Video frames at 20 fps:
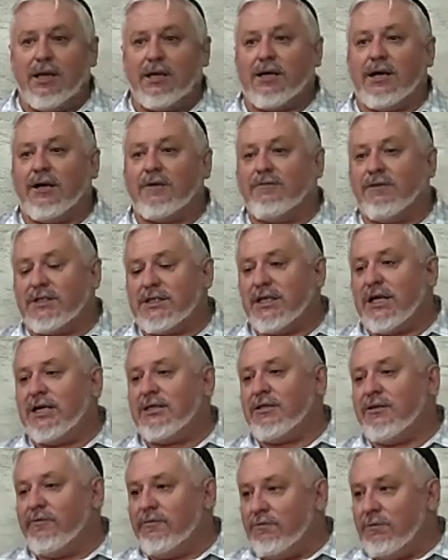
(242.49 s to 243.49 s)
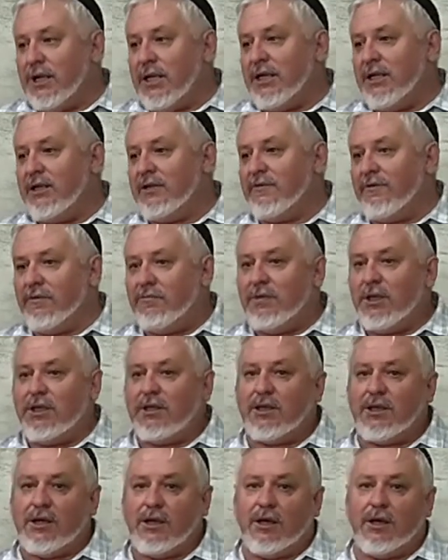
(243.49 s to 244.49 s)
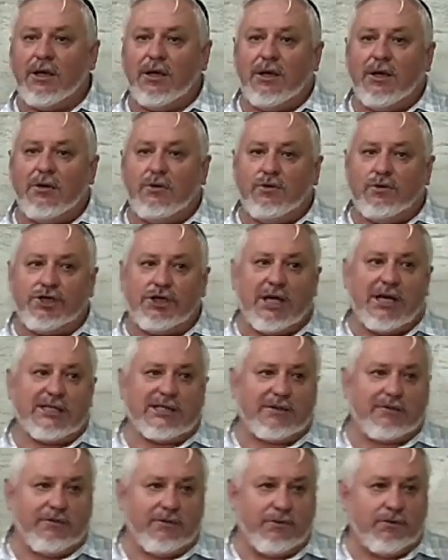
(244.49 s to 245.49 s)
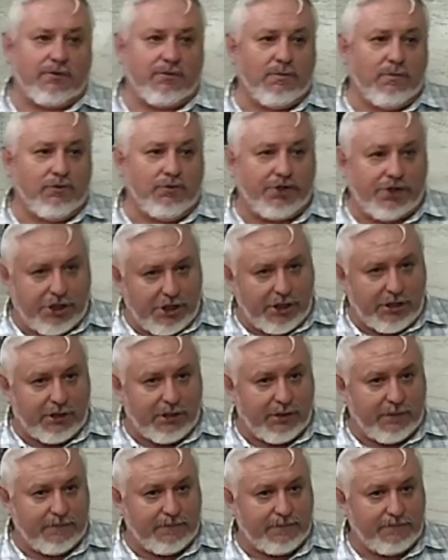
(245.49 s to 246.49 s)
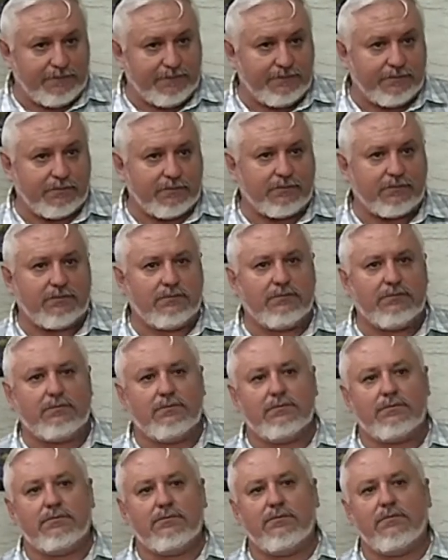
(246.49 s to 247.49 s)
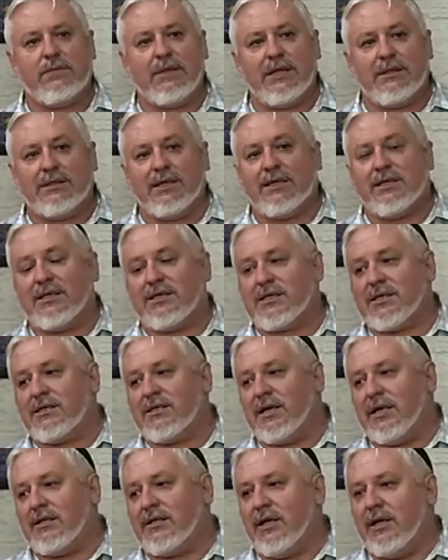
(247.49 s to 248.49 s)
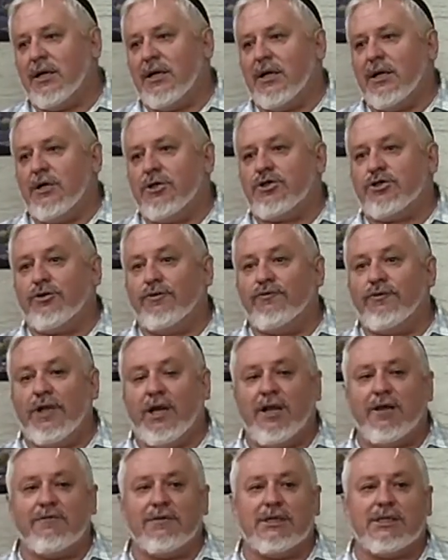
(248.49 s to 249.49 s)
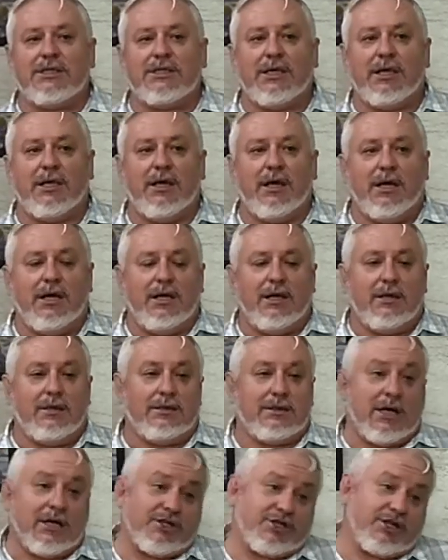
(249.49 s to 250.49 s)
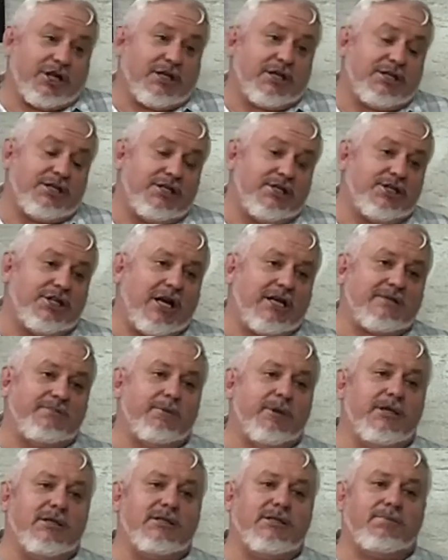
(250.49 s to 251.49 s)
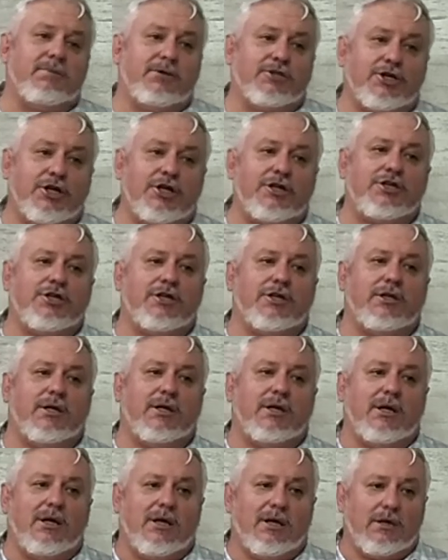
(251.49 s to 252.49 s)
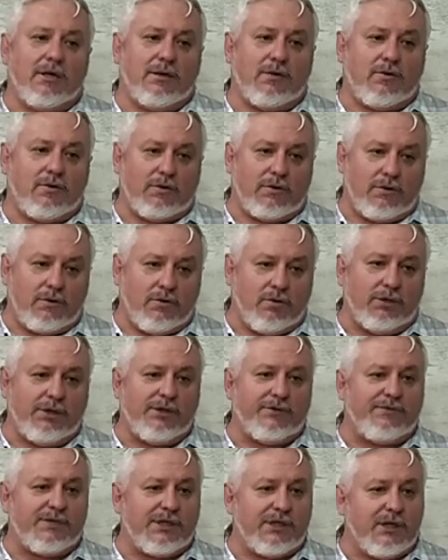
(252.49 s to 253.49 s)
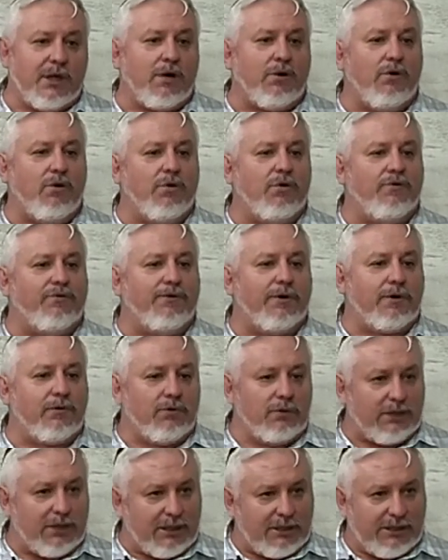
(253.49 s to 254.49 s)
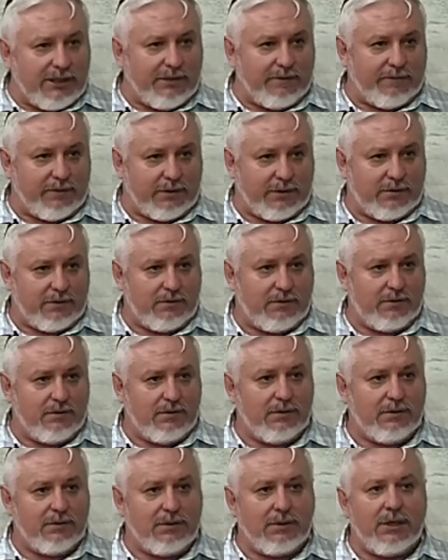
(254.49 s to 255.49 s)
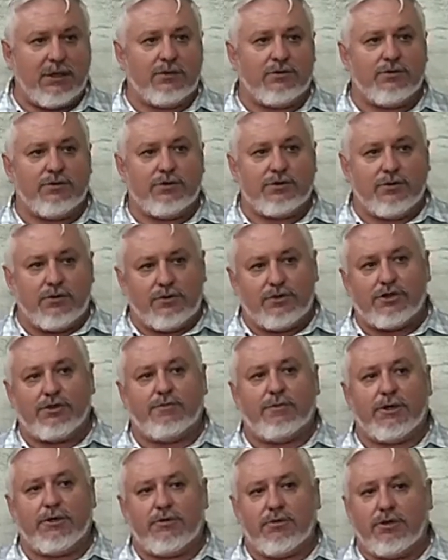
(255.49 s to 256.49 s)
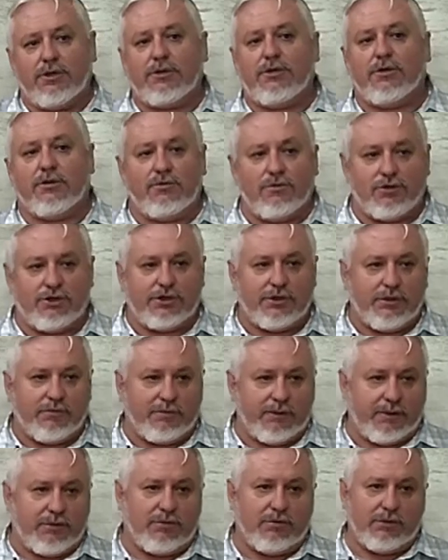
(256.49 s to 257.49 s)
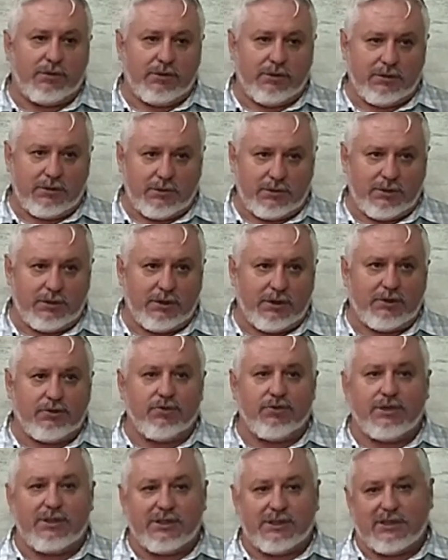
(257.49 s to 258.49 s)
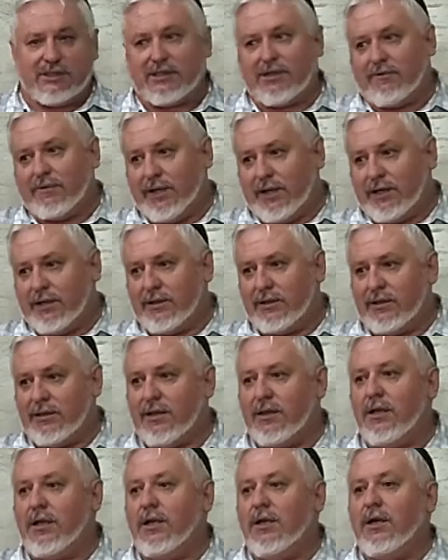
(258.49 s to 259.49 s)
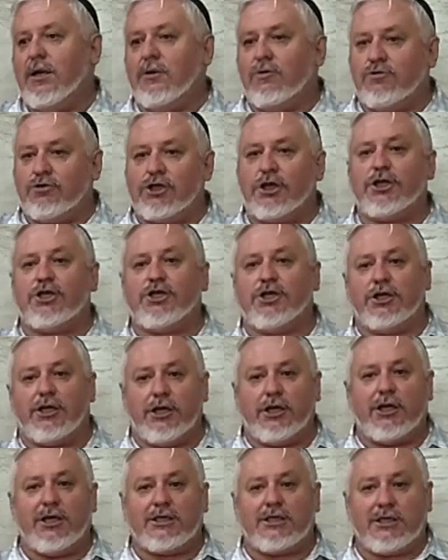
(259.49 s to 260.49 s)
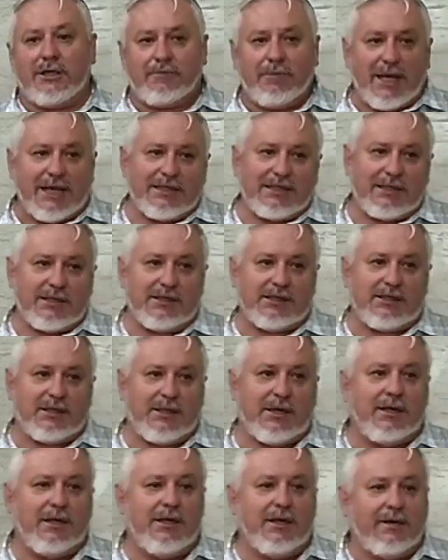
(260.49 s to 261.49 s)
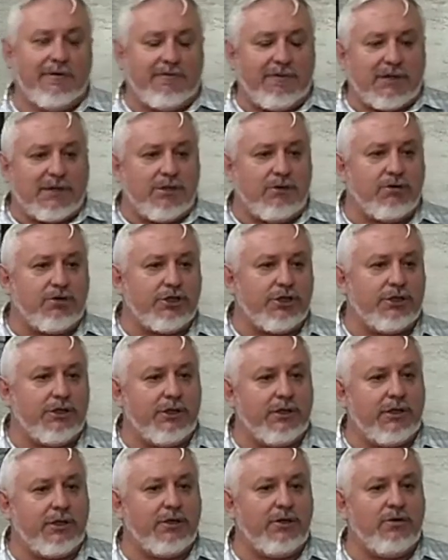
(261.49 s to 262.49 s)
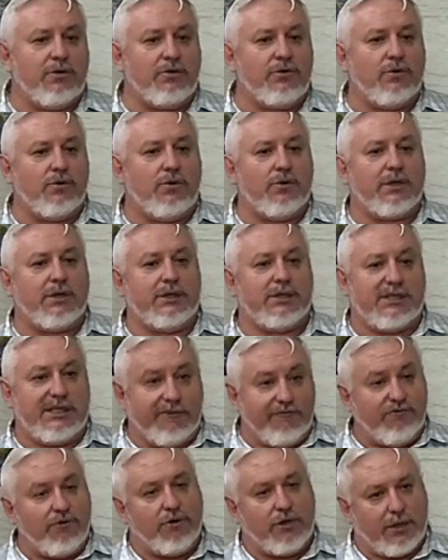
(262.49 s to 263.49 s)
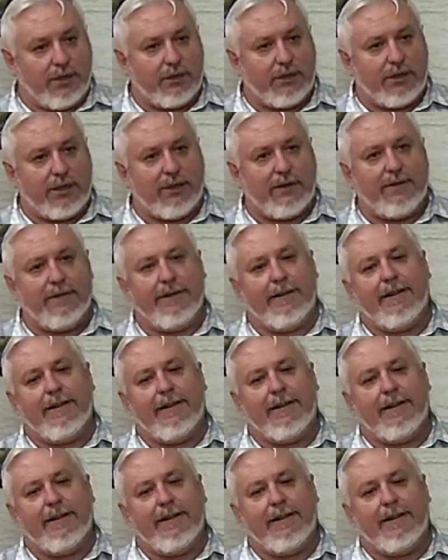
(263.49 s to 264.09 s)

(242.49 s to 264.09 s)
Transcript: Как вы знаете, в молитве Минхи участвуют мужчины. Надо сказать, что в древности, так же как и сейчас, в принципе, женщина ходит в синагогу факультативно. Да, то есть хочет приходит, не хочет не приходит. Никто не заставляет. Да? У женщины есть обязанности, возложенные на нее Торы сегодня. Да?